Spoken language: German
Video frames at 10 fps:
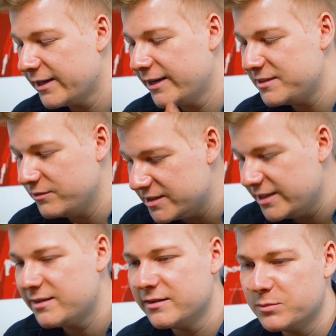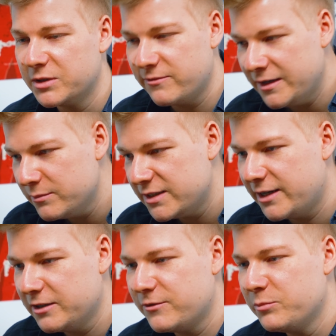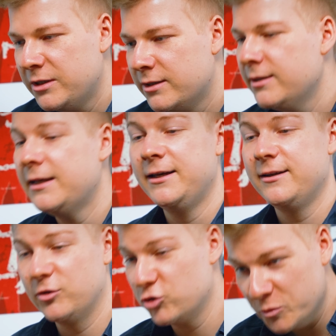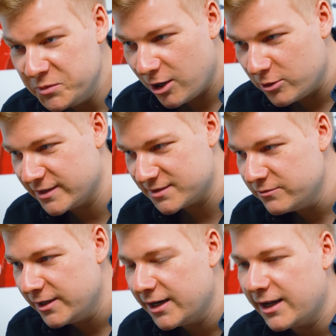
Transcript: kann Relativität nicht mit Quantenmechanik verbinden. Das stimmt ja auch, da sind wir ja